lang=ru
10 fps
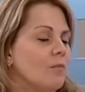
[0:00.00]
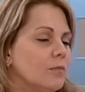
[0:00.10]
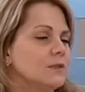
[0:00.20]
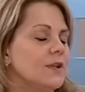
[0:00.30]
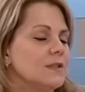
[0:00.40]

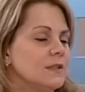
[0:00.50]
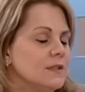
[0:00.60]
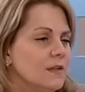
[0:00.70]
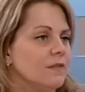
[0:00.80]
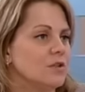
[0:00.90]

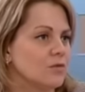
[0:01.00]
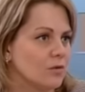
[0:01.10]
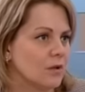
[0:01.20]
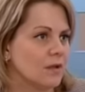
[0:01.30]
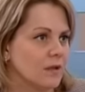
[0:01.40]

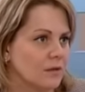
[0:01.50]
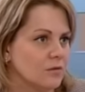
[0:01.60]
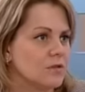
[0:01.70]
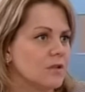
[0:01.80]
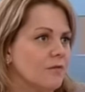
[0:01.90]
39-40
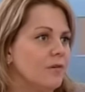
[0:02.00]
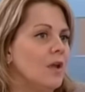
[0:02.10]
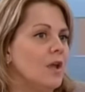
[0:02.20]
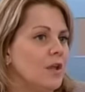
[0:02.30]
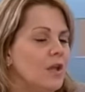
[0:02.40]
градусов
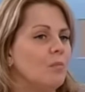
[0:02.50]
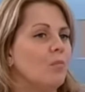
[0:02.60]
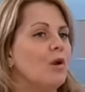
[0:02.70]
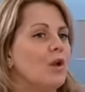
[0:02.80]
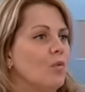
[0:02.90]
и
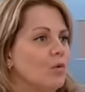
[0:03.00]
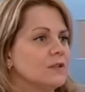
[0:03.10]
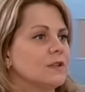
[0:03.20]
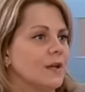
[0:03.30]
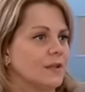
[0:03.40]
более
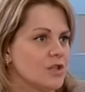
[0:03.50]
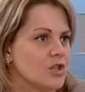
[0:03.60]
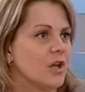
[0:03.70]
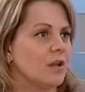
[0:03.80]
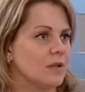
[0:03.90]
острое
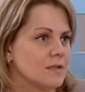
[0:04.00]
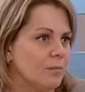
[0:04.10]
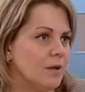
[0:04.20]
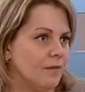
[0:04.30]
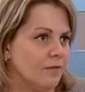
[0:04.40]
начало
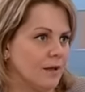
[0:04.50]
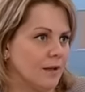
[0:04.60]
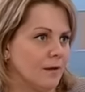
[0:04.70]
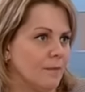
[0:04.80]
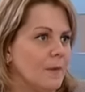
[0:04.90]

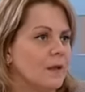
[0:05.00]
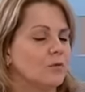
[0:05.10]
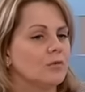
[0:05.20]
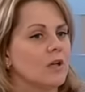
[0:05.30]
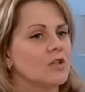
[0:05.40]
заболевания.
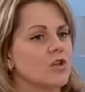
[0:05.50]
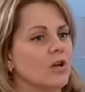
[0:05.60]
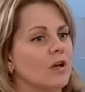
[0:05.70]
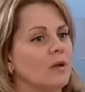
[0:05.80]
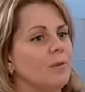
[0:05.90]
Но также,
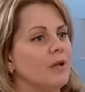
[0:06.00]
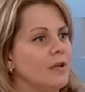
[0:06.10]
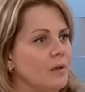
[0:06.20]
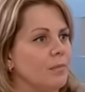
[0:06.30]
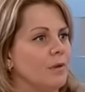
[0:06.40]
как и при
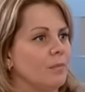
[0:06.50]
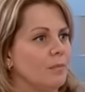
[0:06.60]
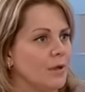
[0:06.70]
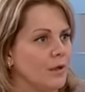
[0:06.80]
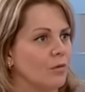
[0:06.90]
гриппе,
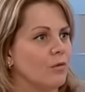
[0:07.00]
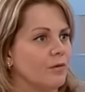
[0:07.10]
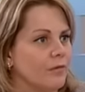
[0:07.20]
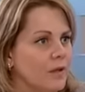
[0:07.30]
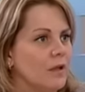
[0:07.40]
при
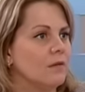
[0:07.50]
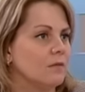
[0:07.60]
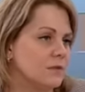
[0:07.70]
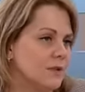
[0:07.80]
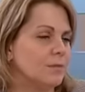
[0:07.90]

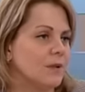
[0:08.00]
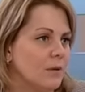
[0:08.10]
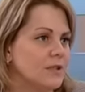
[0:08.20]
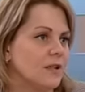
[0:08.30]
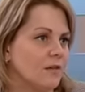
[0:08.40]
ОРВИ,
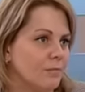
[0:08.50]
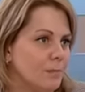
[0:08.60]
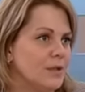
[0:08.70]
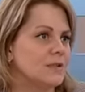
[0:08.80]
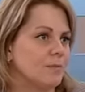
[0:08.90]
симптоматика в
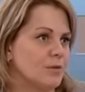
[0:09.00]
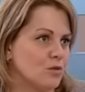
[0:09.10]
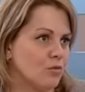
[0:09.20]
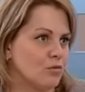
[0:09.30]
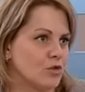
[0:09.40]
принципе
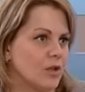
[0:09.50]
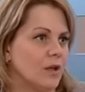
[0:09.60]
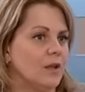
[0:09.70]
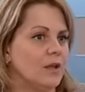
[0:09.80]
схожая. И,